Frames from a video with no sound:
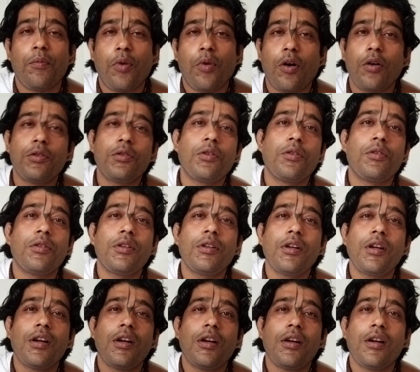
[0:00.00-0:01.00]
ভজন
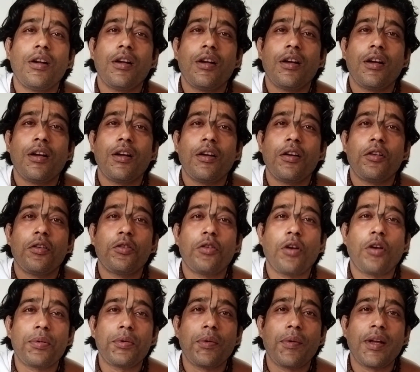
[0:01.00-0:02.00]

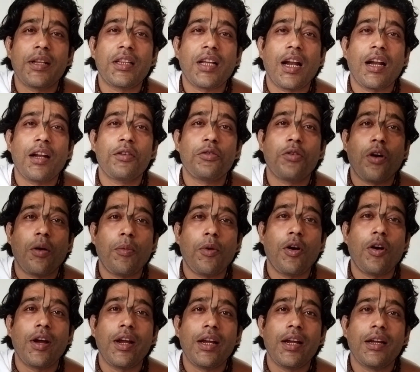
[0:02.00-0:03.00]
সবসময় তার
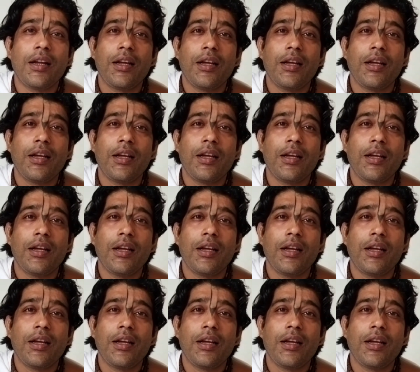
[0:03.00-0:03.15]
সময়